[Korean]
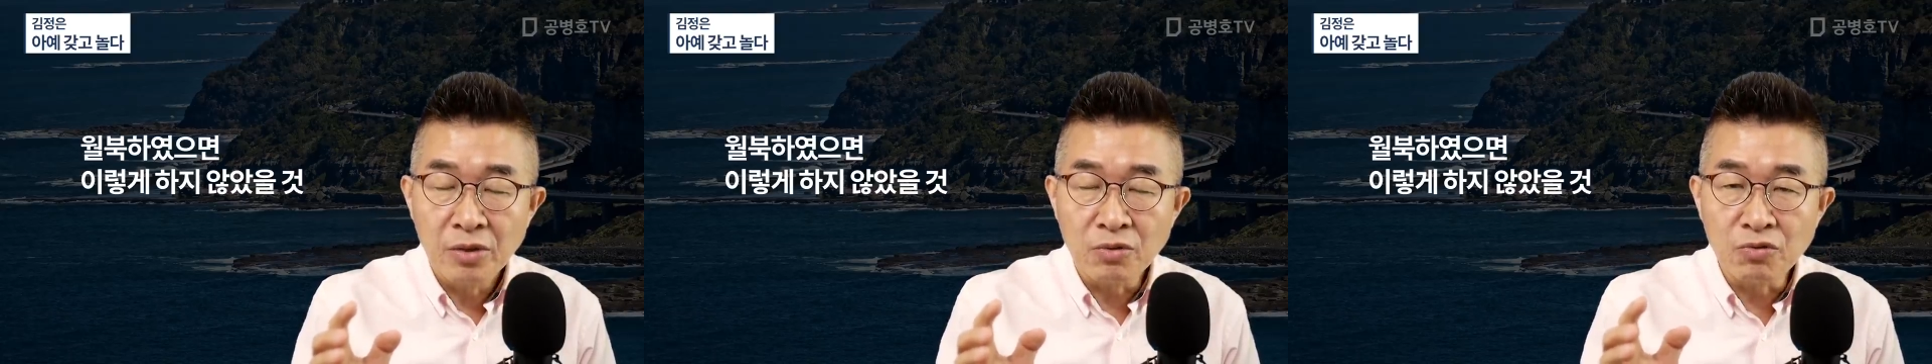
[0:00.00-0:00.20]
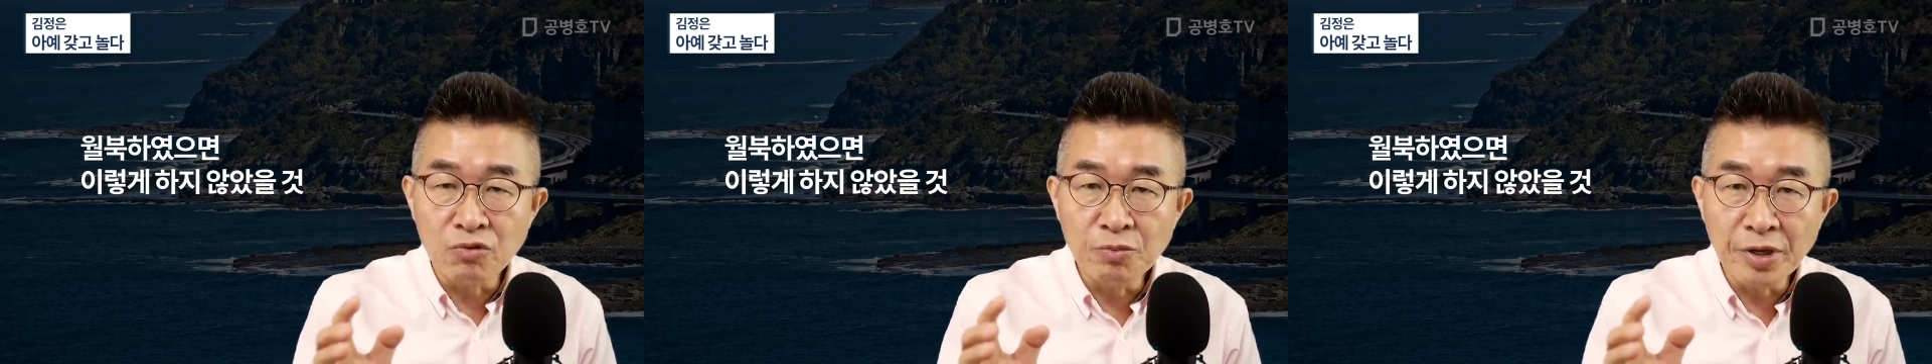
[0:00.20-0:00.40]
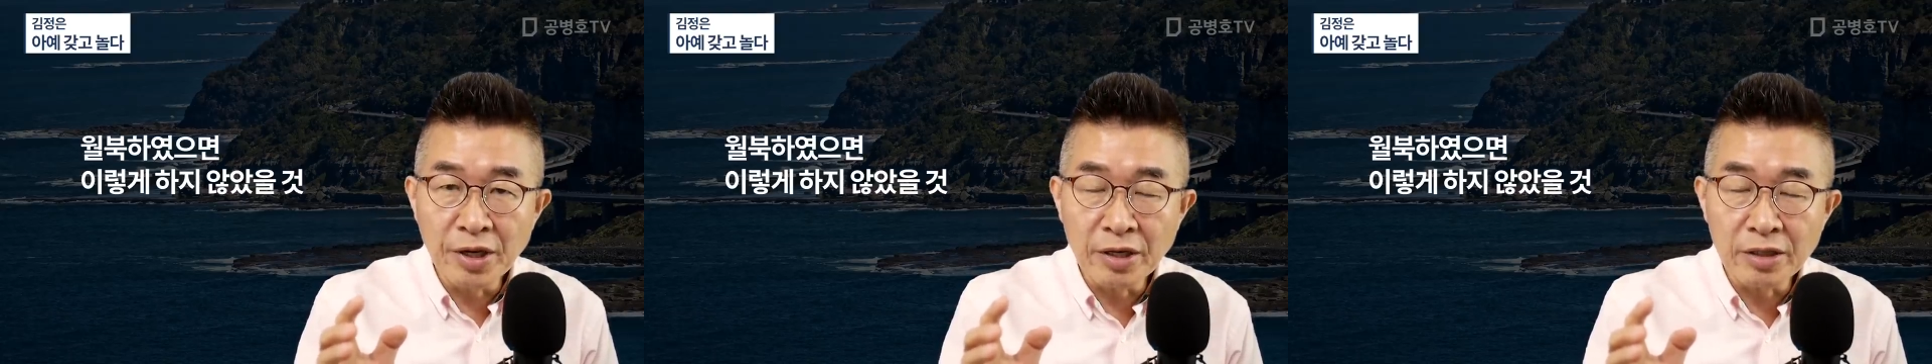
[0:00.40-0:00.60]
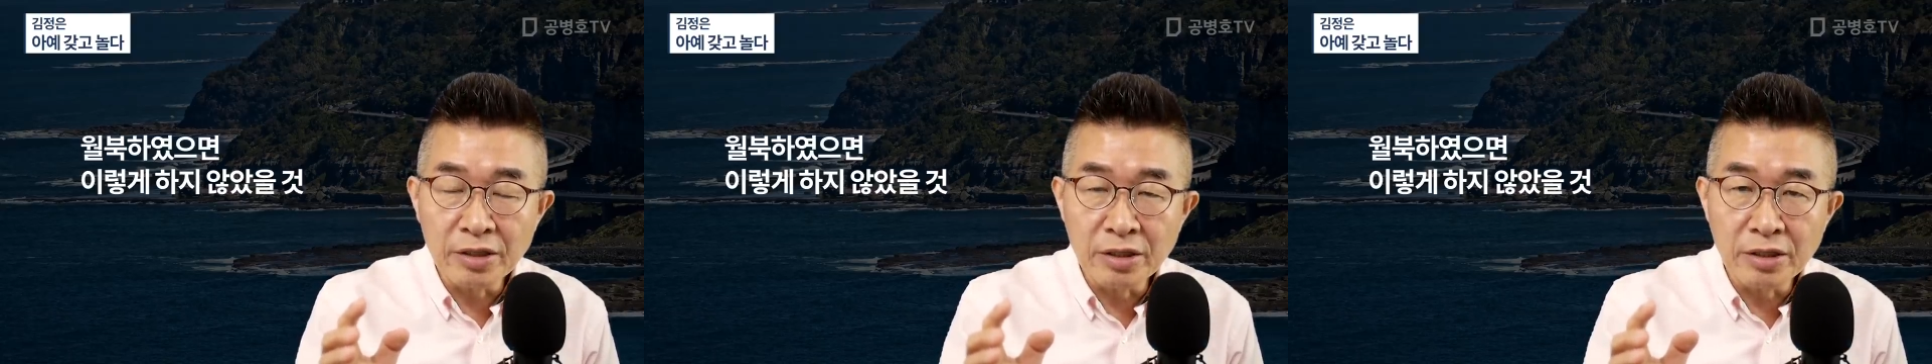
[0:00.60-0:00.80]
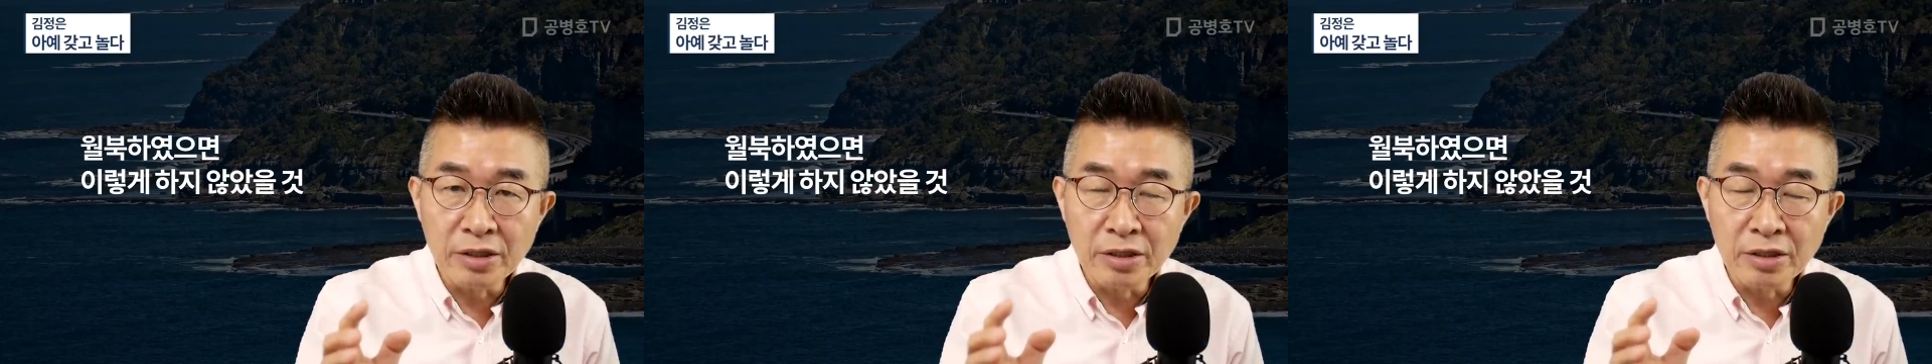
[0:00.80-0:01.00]
꿈에
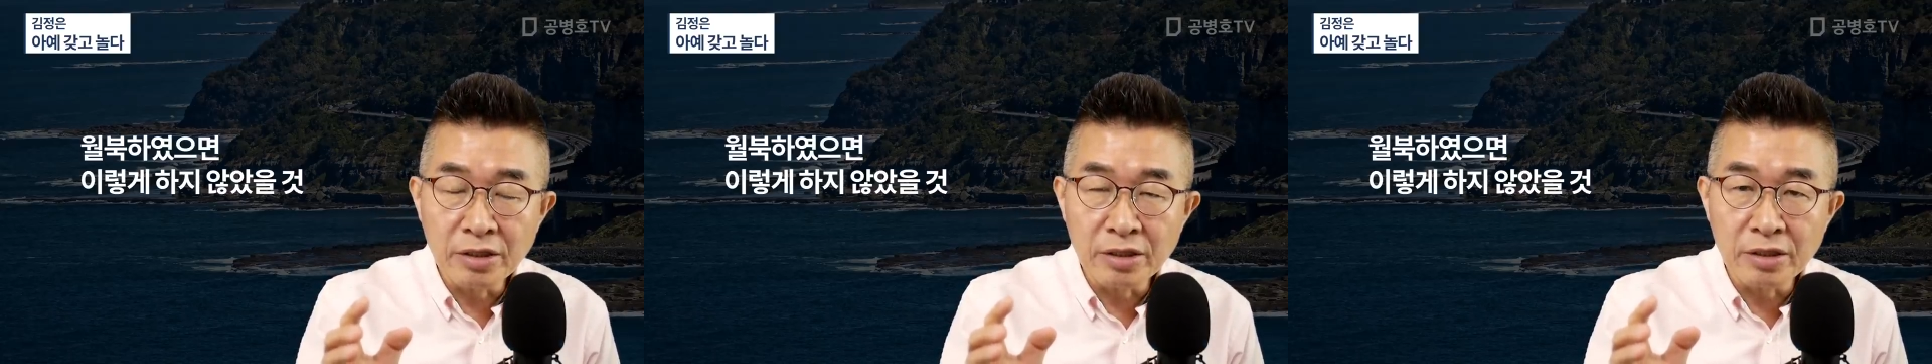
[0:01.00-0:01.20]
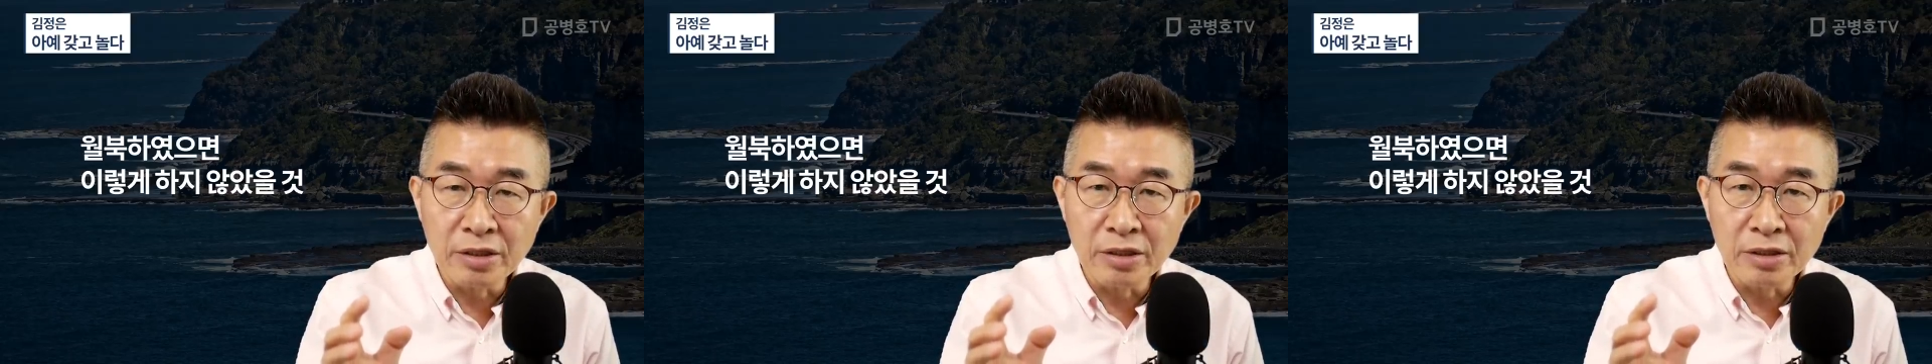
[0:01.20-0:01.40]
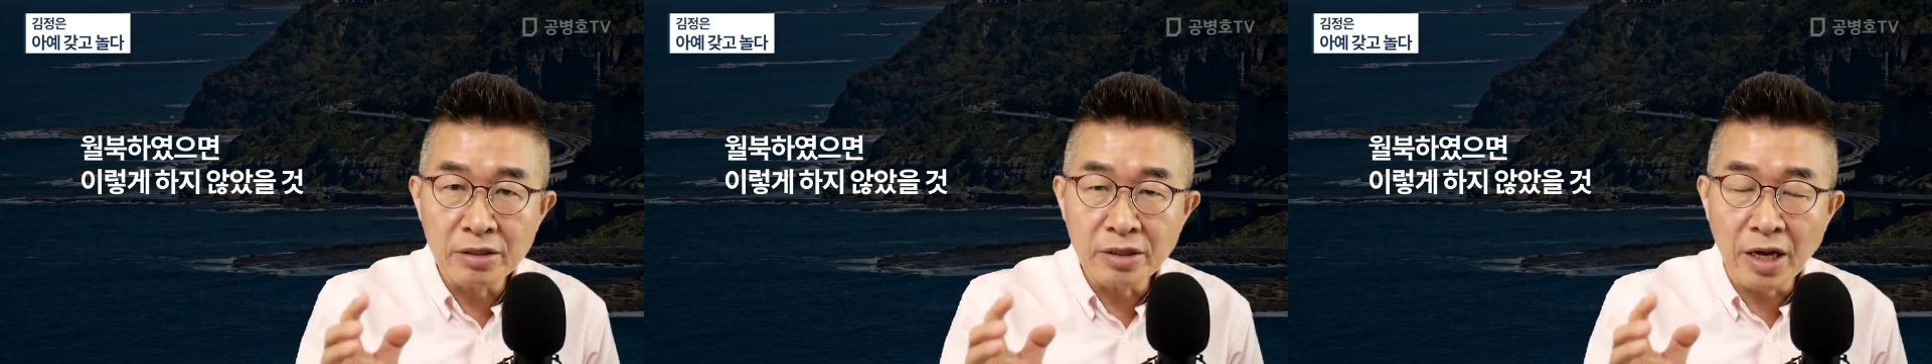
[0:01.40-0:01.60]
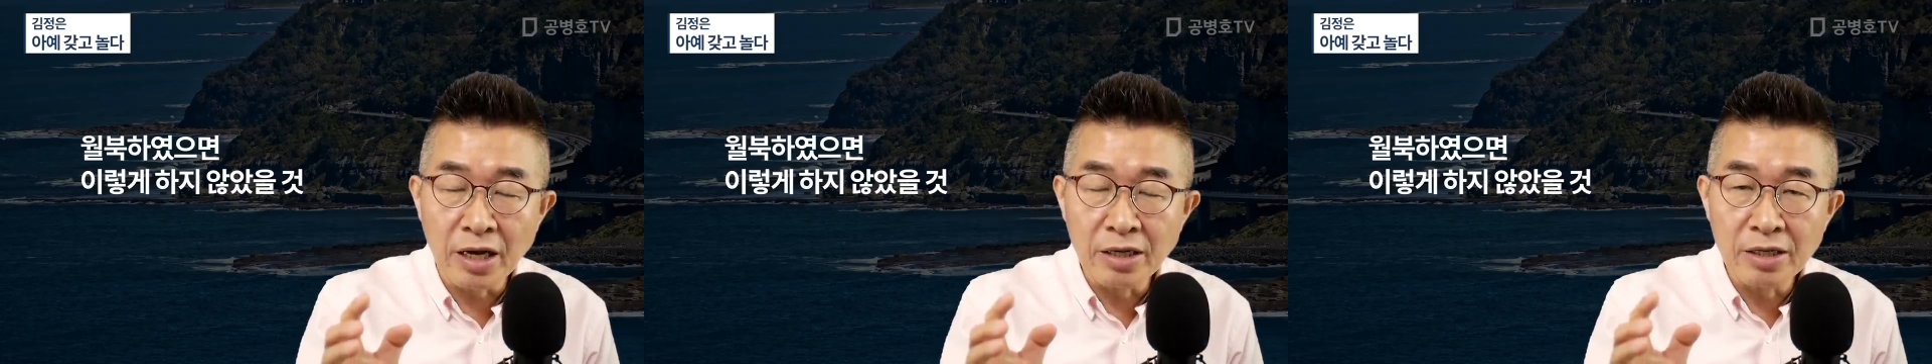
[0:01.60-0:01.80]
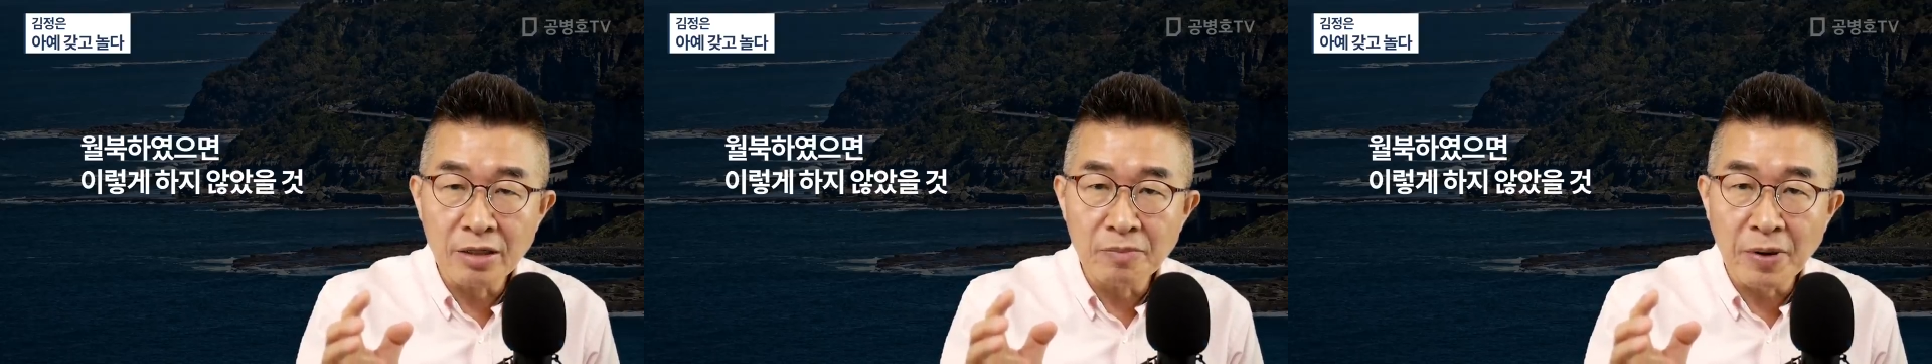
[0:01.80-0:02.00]
그리던 그 땅을